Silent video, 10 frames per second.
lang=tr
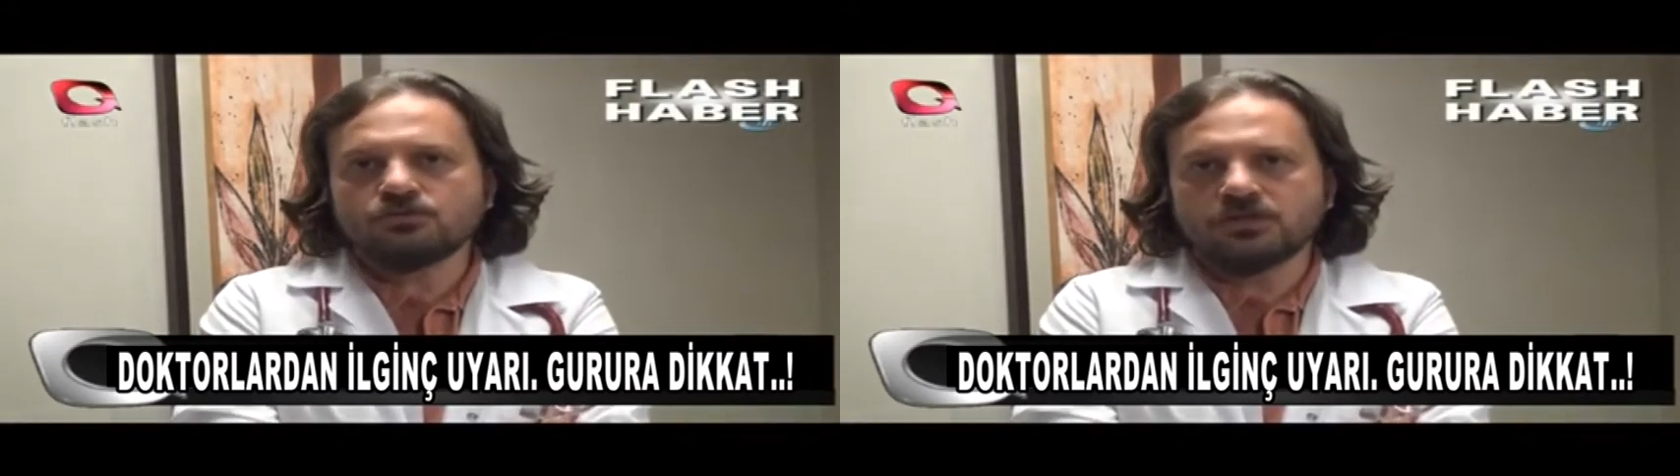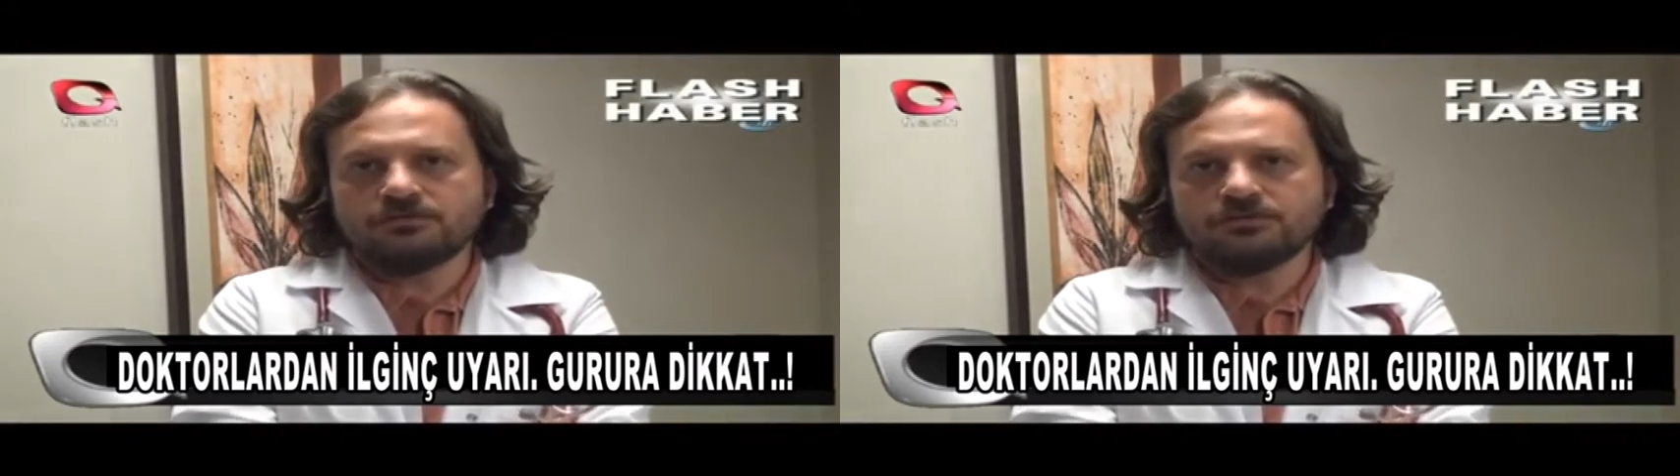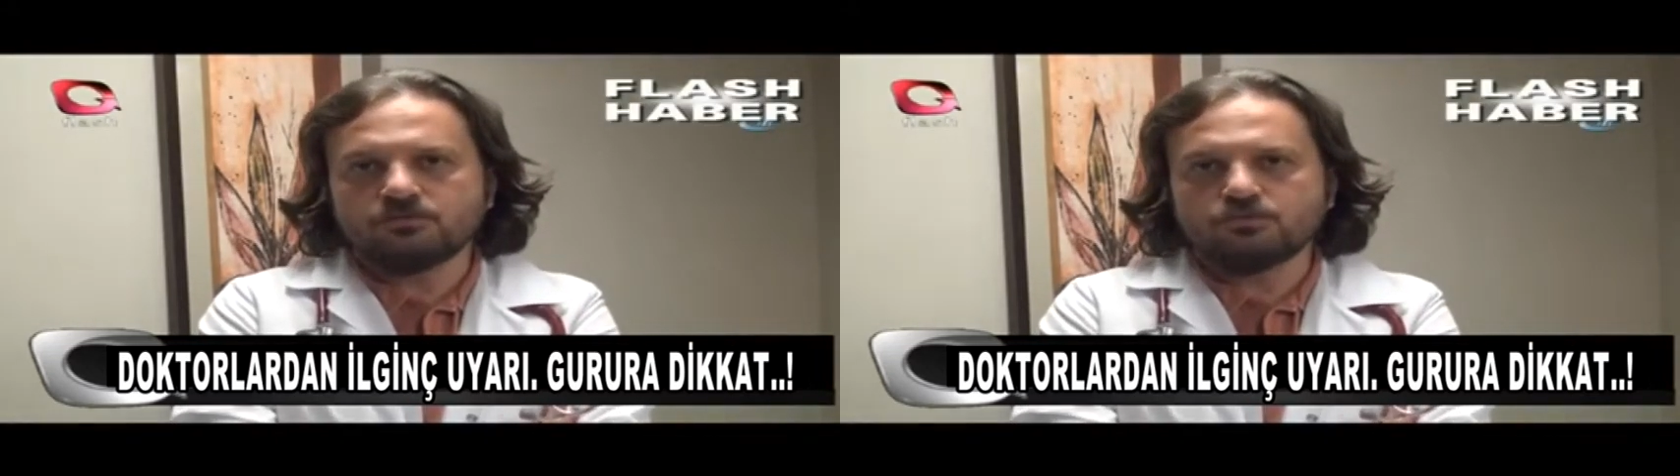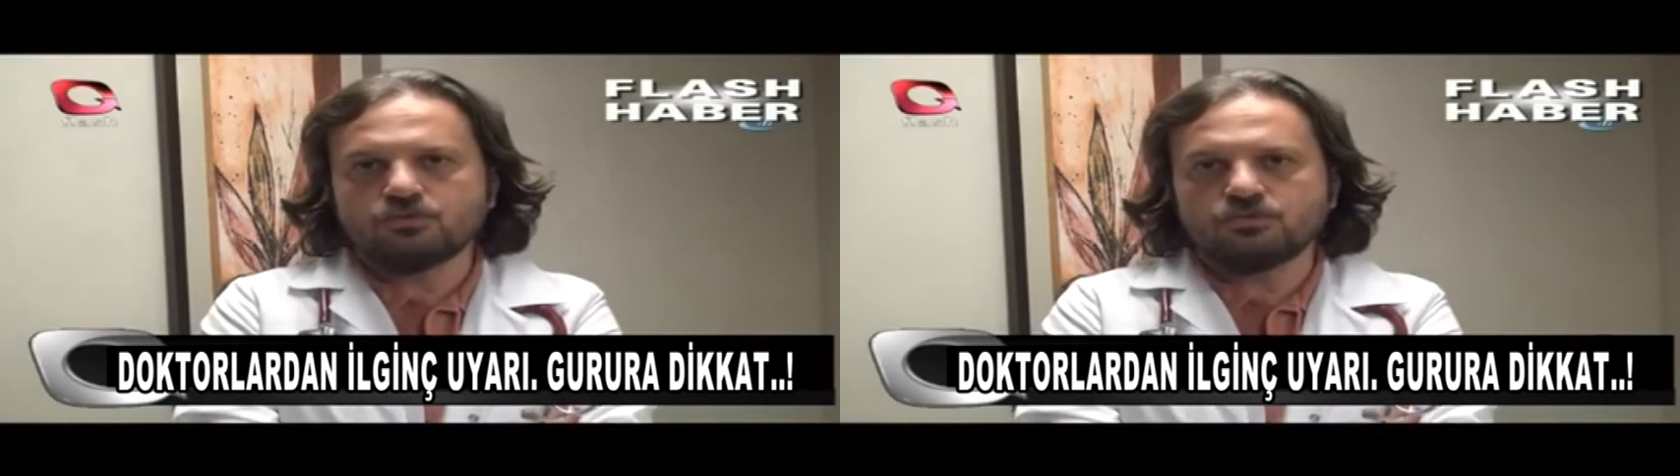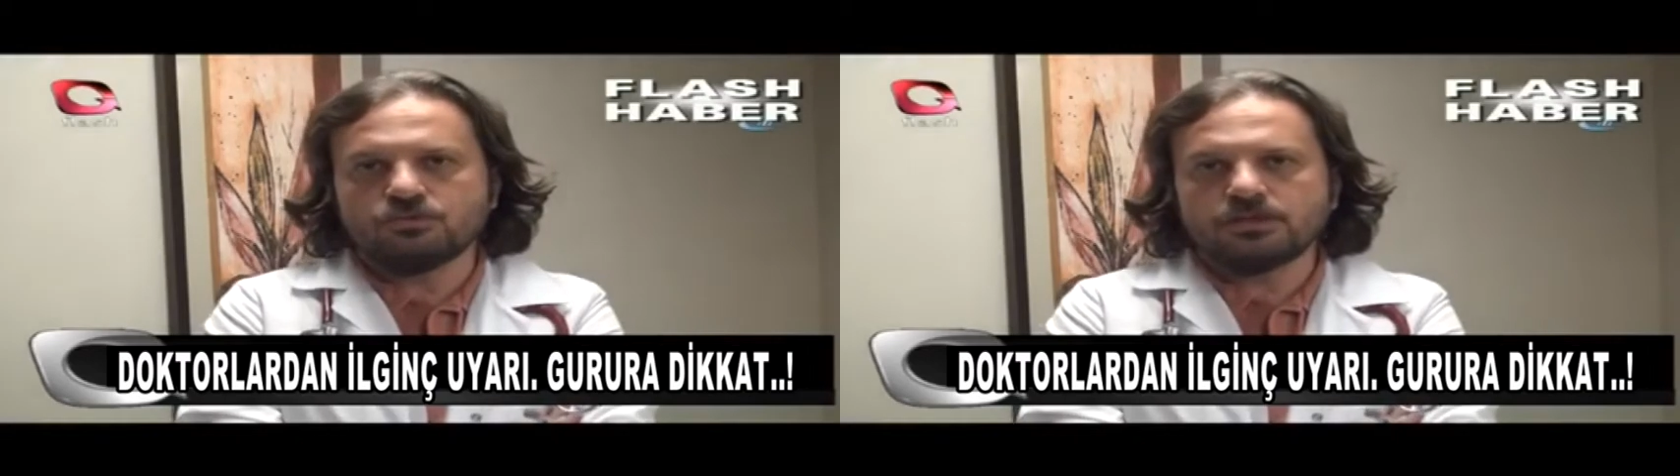sarf
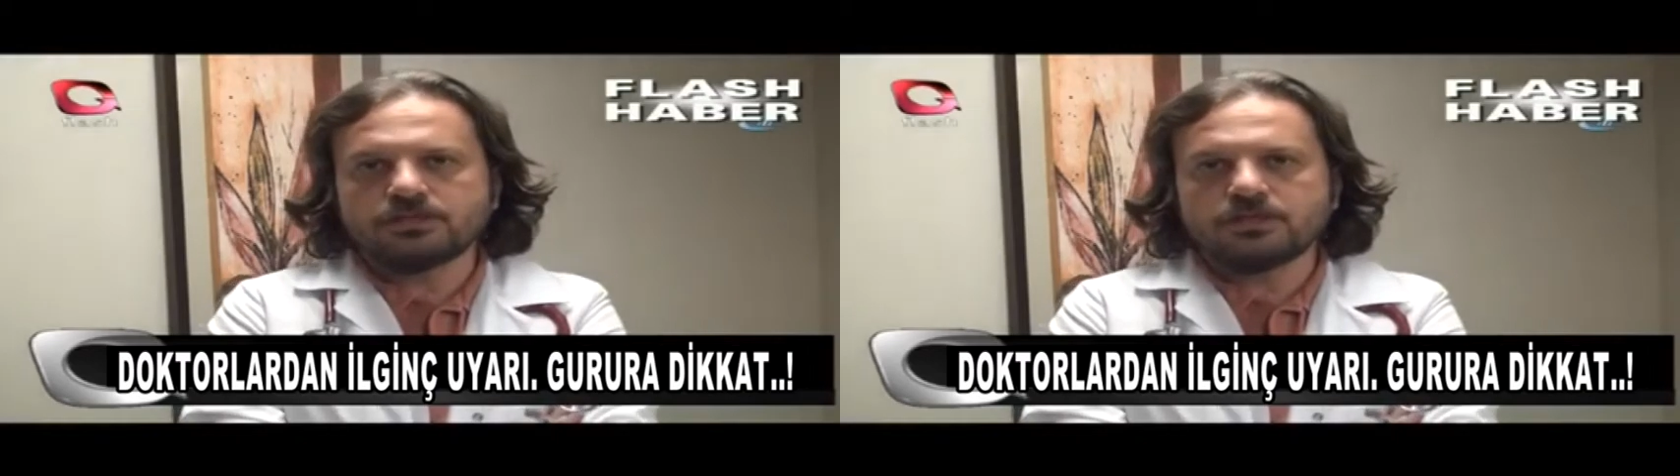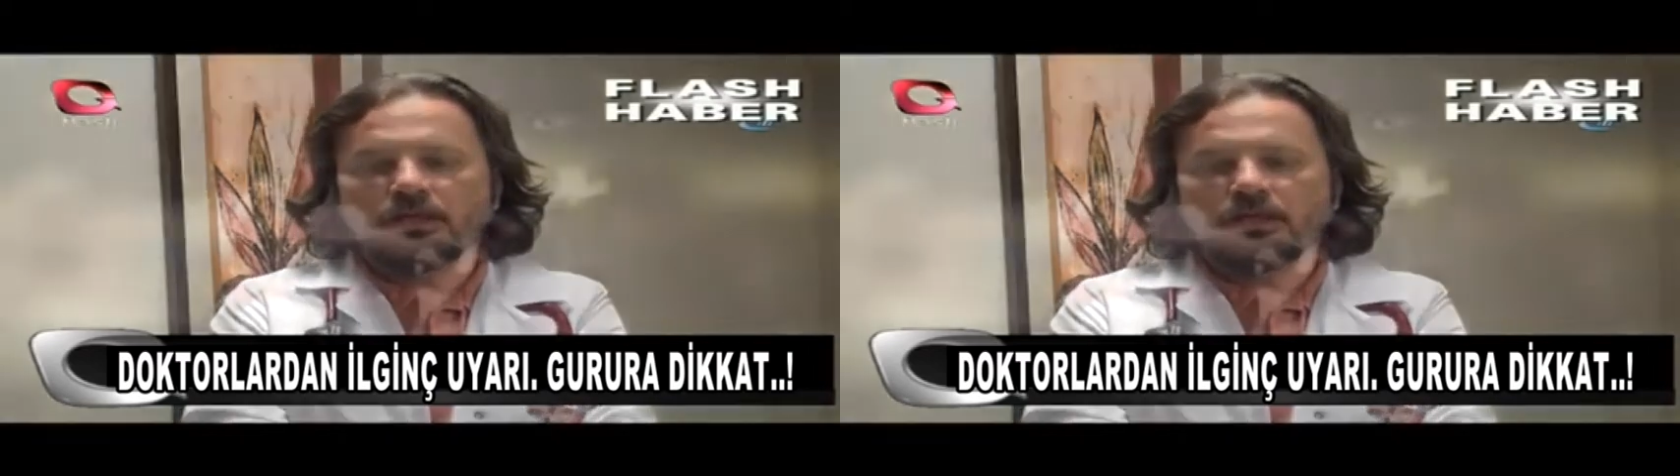etmiş oluyorlar.